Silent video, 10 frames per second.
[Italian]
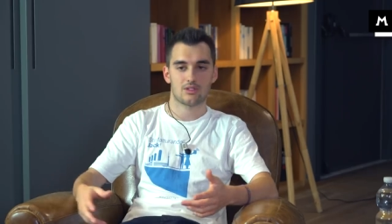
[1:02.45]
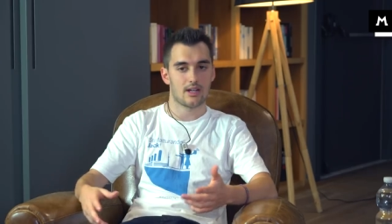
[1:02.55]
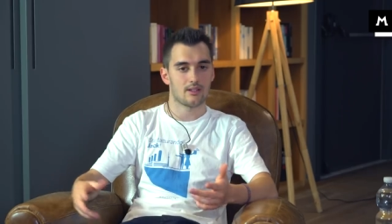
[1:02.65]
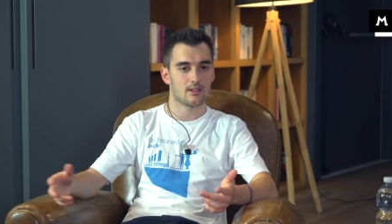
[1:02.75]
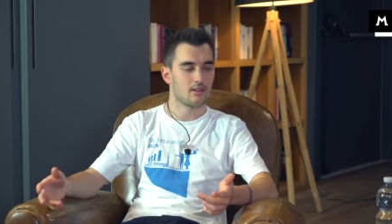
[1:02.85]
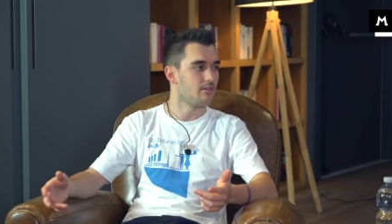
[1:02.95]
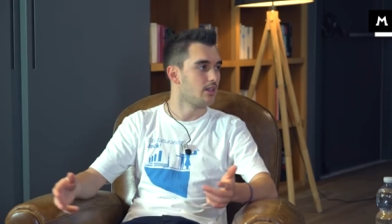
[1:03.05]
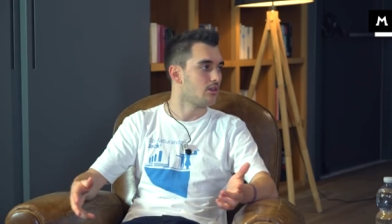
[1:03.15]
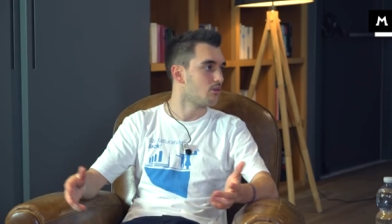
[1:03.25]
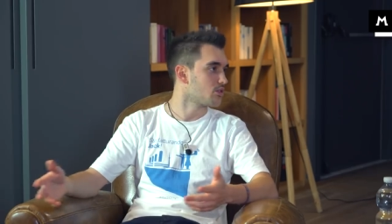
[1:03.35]
standard
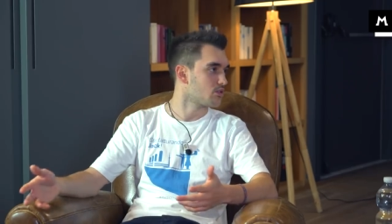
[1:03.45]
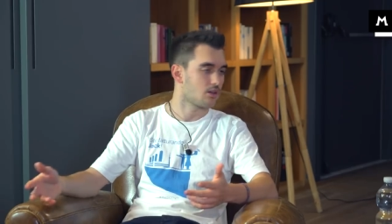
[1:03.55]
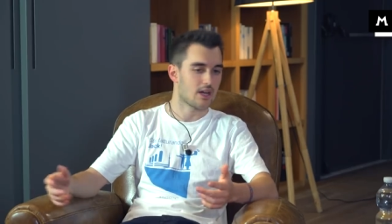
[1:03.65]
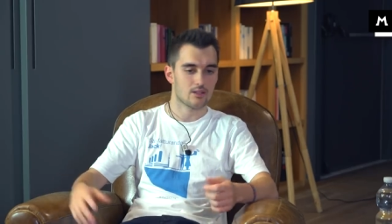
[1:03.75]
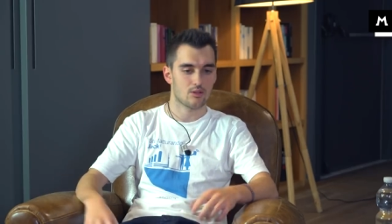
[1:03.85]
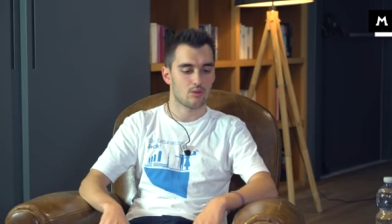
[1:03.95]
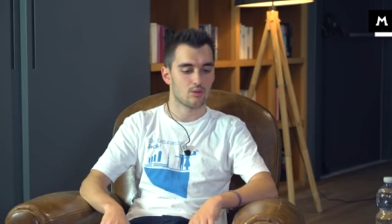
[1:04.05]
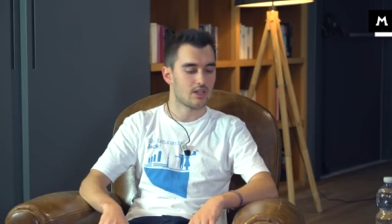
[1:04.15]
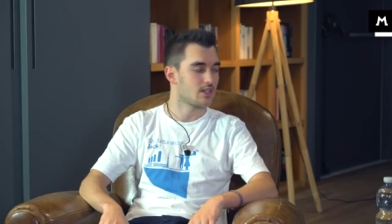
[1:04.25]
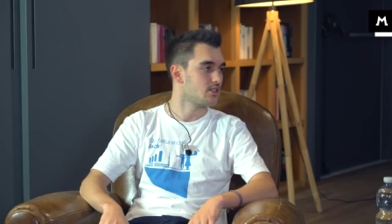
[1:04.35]
definito in questo caso
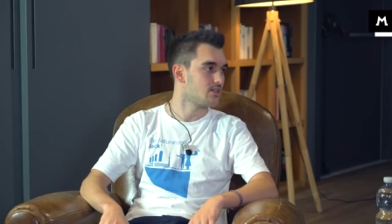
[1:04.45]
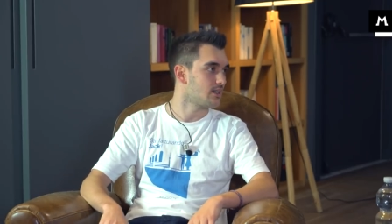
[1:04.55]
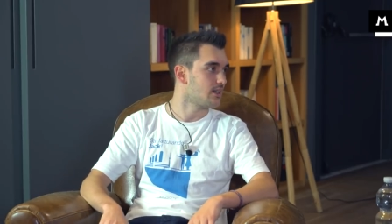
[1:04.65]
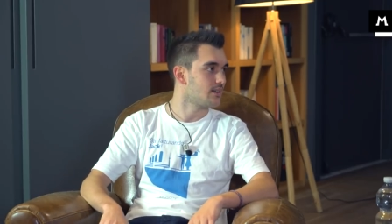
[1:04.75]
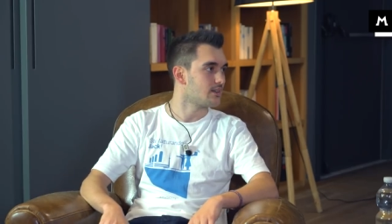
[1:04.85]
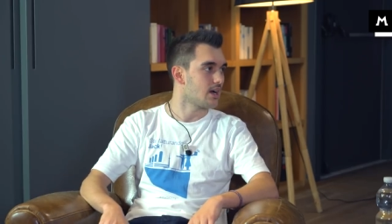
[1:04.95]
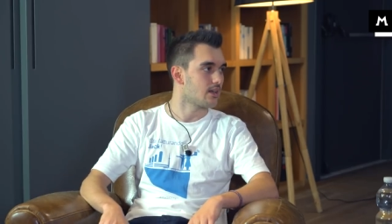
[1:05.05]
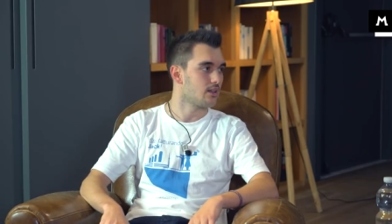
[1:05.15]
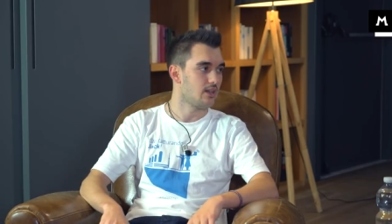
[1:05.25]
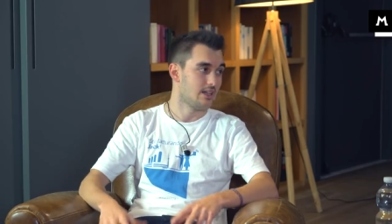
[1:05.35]
dall'Agenzia delle
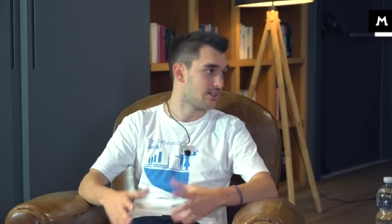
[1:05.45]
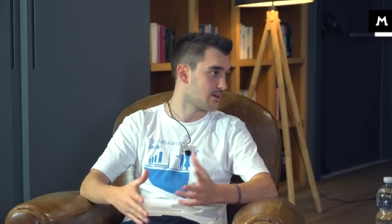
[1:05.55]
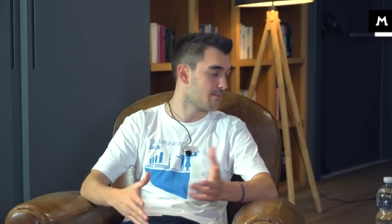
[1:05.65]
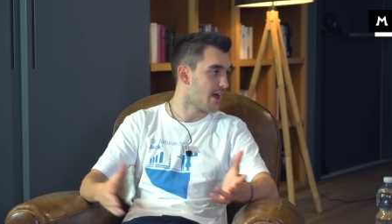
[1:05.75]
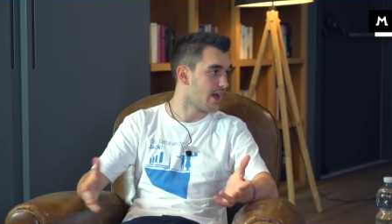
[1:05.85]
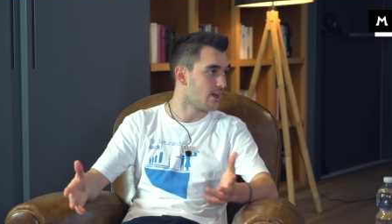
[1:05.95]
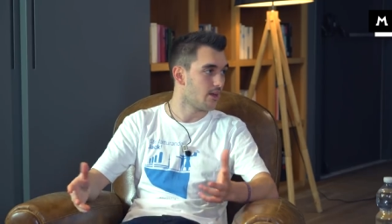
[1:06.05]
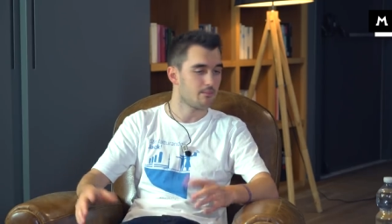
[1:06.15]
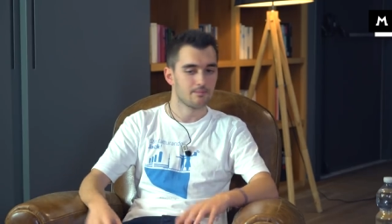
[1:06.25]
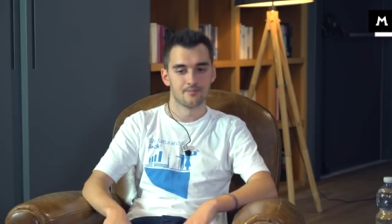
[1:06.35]
Entrate in XML
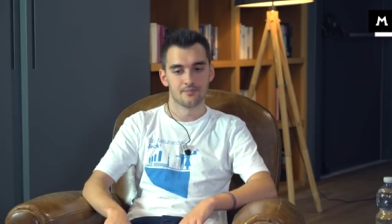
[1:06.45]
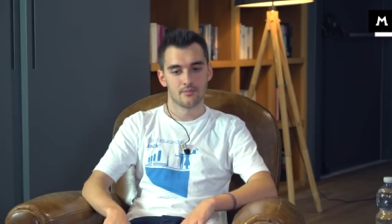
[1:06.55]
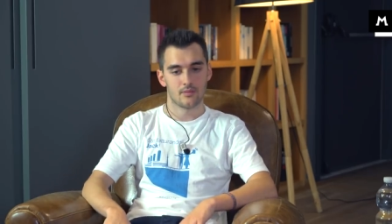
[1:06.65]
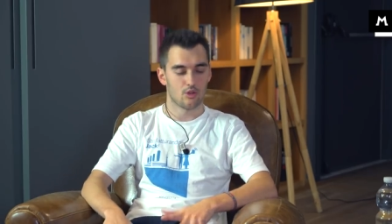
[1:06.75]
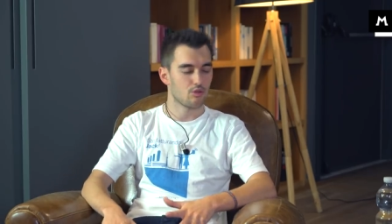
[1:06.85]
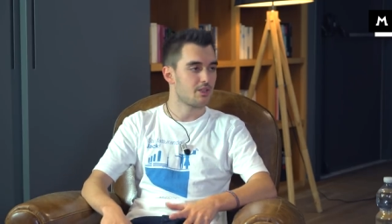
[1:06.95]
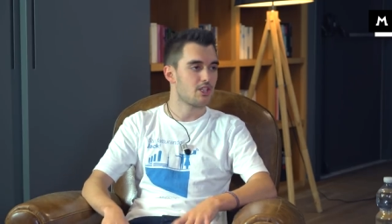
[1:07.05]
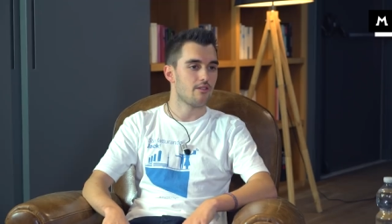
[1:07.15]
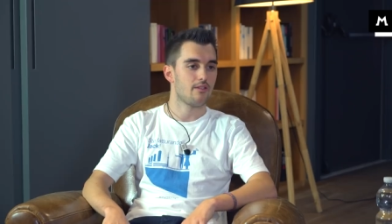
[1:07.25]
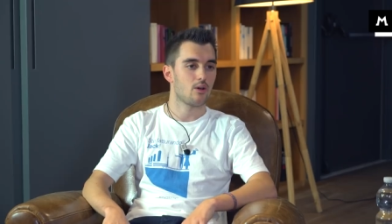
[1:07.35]
nello
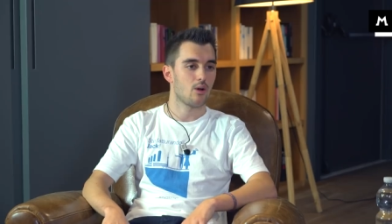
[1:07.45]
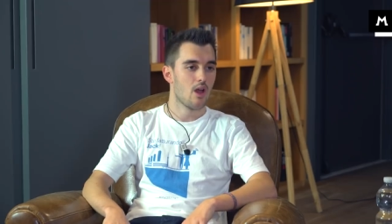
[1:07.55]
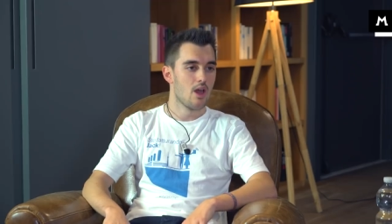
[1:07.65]
specifico,